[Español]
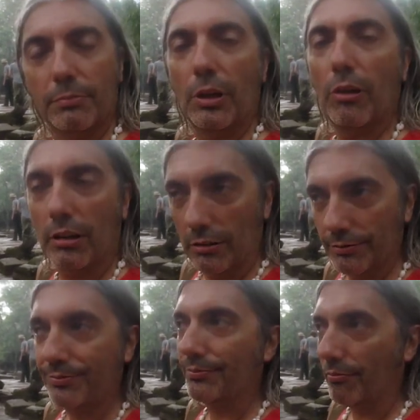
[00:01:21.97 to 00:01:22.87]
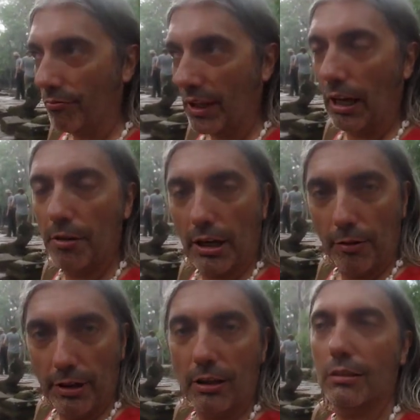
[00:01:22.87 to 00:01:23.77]
Pero bueno, había
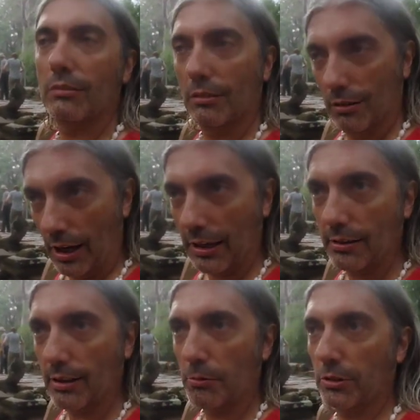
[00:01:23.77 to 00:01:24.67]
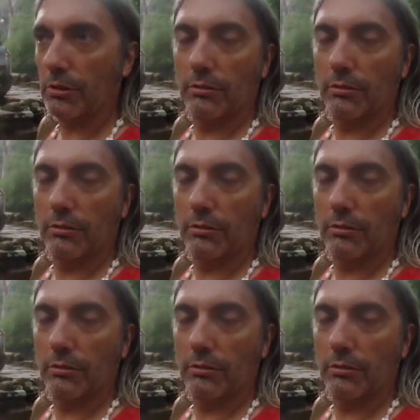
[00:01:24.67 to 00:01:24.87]
que venir, aquí estamos.